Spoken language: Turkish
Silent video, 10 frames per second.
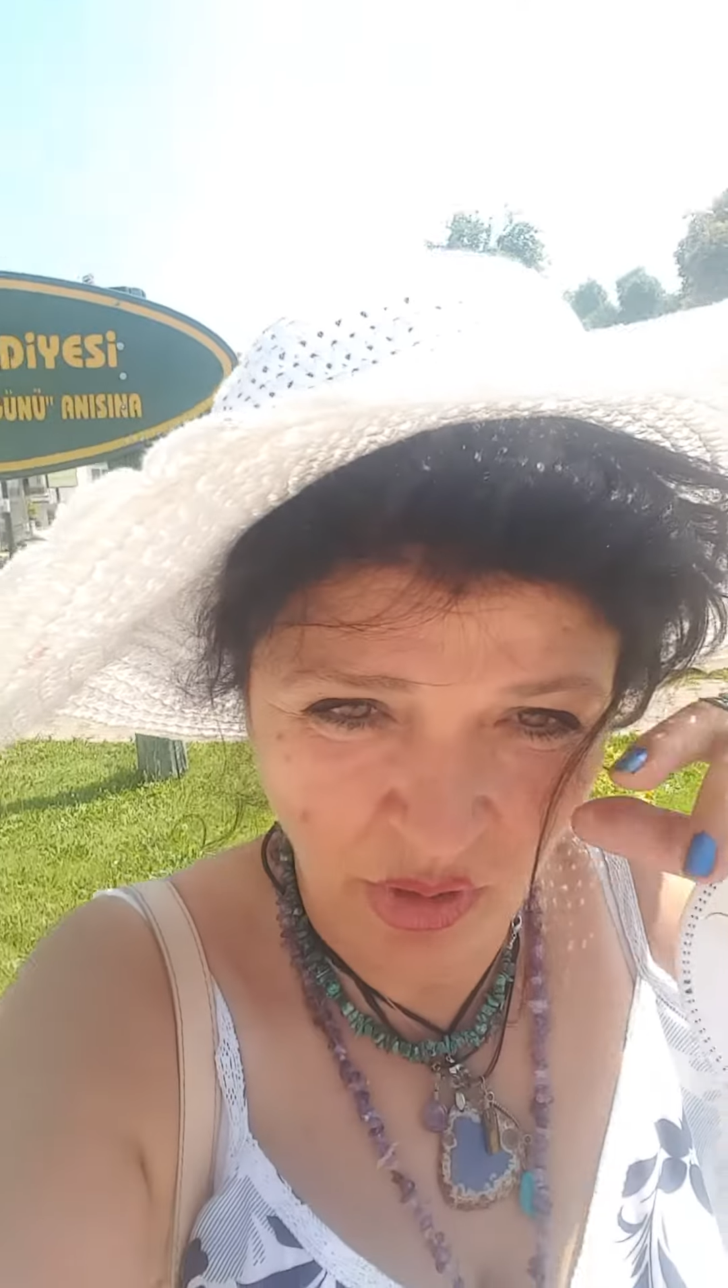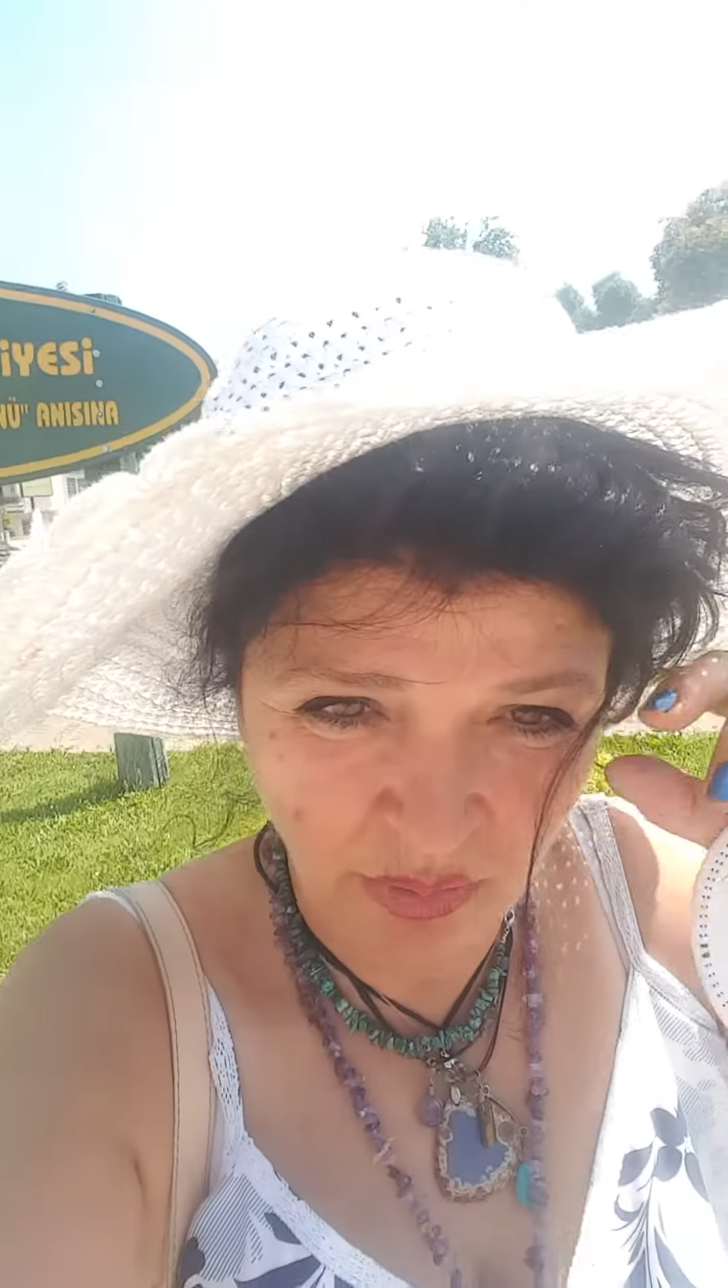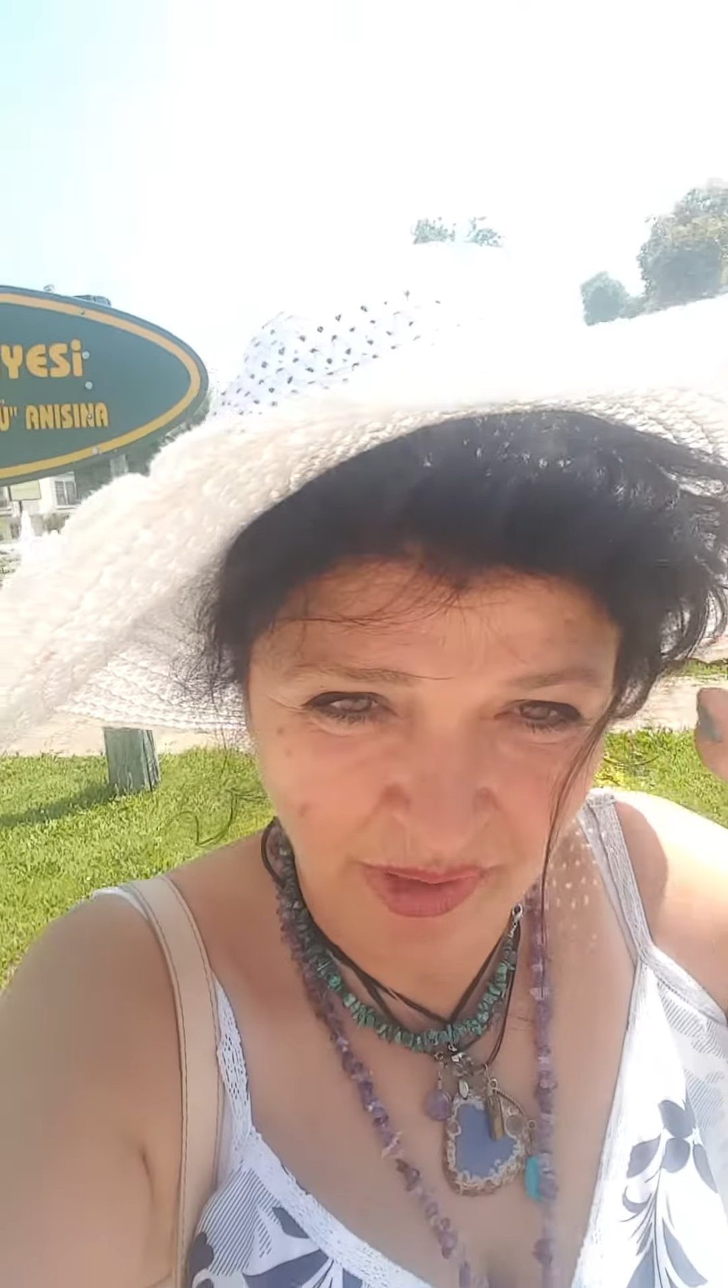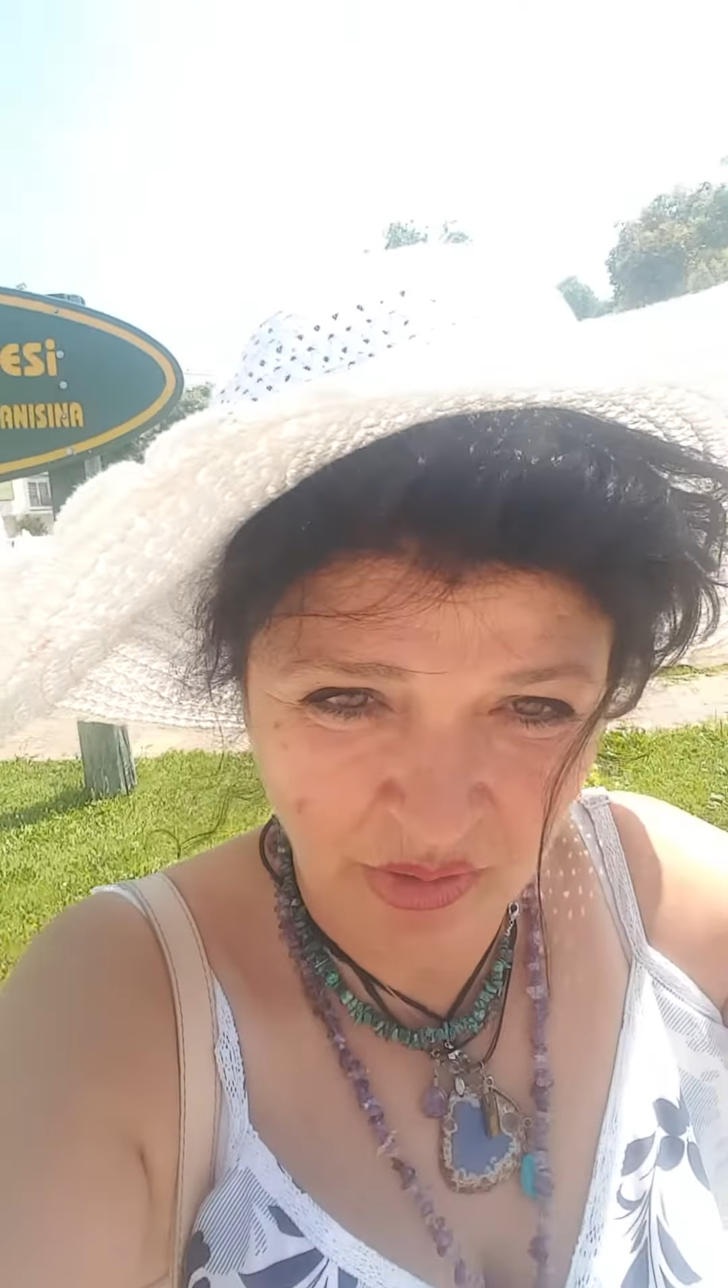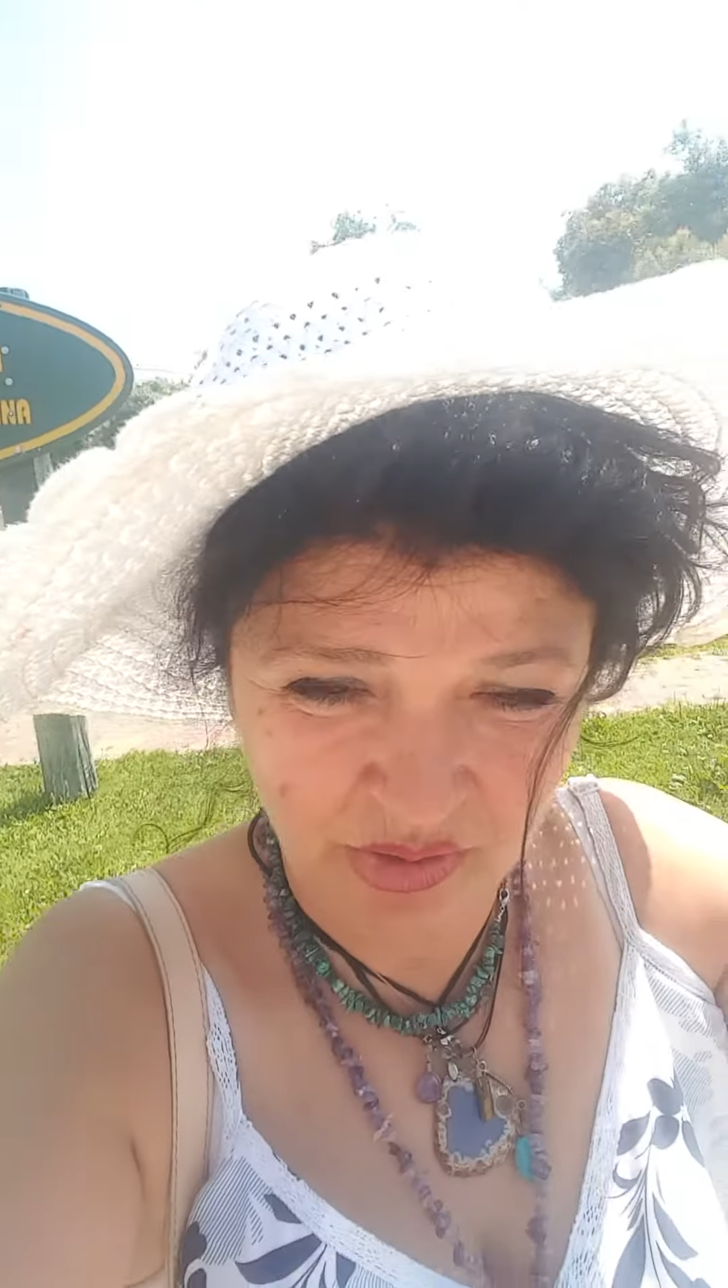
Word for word: ölmek